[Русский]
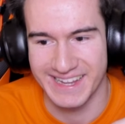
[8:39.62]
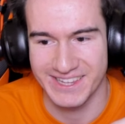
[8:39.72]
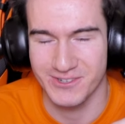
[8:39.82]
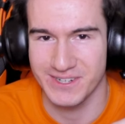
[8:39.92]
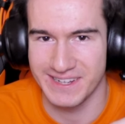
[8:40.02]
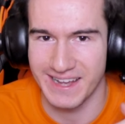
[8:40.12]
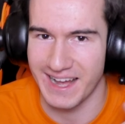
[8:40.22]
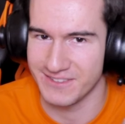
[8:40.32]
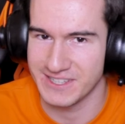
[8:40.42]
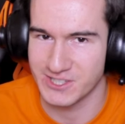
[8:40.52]
на которые
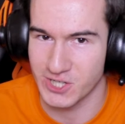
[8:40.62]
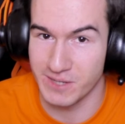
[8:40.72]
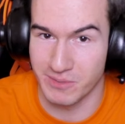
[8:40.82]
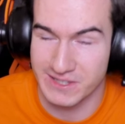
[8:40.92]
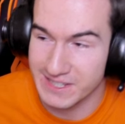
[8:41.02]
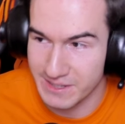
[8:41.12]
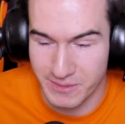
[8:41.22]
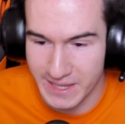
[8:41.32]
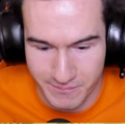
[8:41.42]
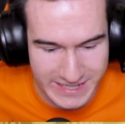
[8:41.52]
ответишь либо ты,
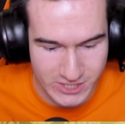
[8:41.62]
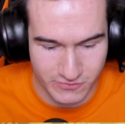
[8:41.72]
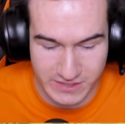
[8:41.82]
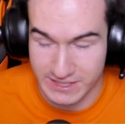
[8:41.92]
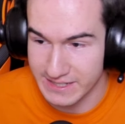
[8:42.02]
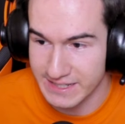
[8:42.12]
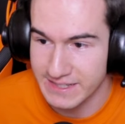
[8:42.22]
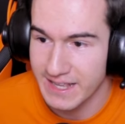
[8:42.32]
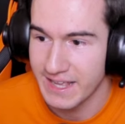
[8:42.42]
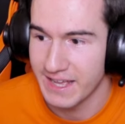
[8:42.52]
либо я полезу в
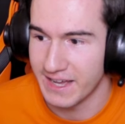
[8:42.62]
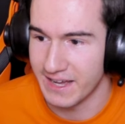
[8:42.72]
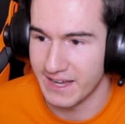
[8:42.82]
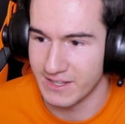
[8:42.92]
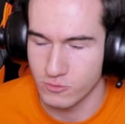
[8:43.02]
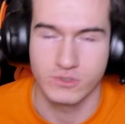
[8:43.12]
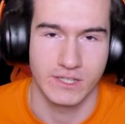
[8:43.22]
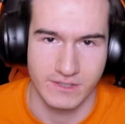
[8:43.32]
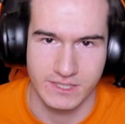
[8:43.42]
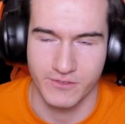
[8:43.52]
интернет. А, ну,
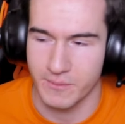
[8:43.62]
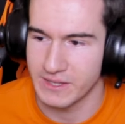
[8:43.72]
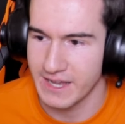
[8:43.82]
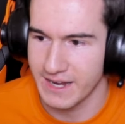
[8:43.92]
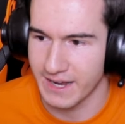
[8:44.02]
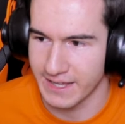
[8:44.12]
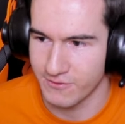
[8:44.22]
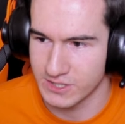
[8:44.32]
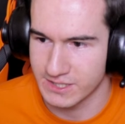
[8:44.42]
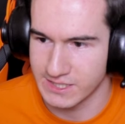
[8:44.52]
соответственно, ты в комментариях, а
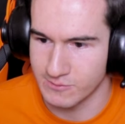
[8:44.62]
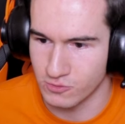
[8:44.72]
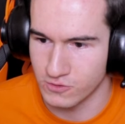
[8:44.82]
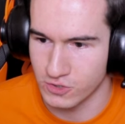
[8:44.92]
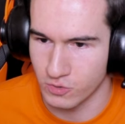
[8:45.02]
я в интернете буду все